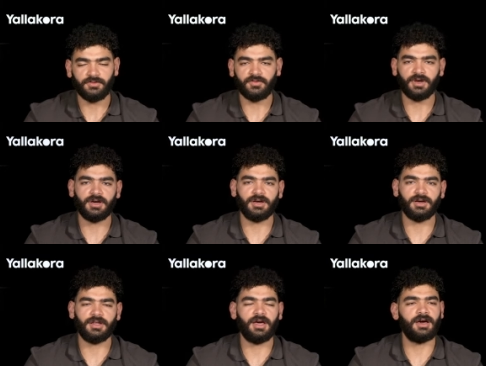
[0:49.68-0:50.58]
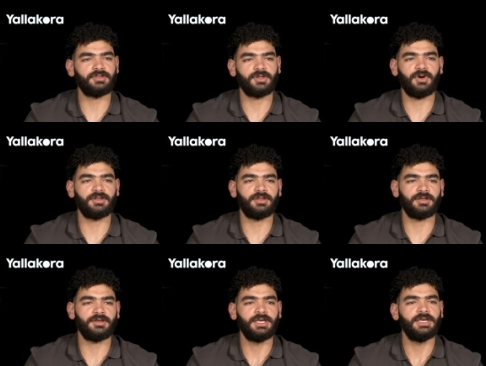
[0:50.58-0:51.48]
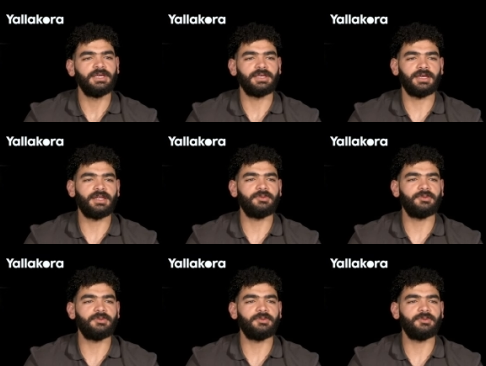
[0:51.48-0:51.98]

فلا طبعا يعني